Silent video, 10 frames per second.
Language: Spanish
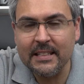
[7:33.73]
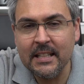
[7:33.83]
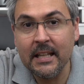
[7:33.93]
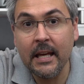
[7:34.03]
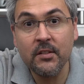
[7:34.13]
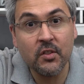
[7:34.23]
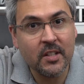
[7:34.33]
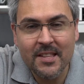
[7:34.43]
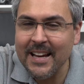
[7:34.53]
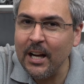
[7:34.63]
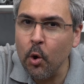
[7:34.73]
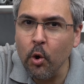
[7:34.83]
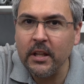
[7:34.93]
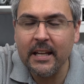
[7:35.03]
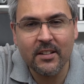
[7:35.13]
Así que si tienen
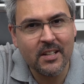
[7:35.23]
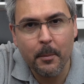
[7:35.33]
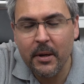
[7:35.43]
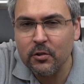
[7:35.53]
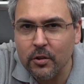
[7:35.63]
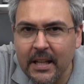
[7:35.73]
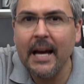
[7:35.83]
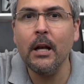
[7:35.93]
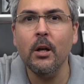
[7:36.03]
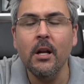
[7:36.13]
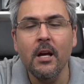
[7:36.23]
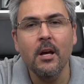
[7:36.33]
alguna, ya sea personal,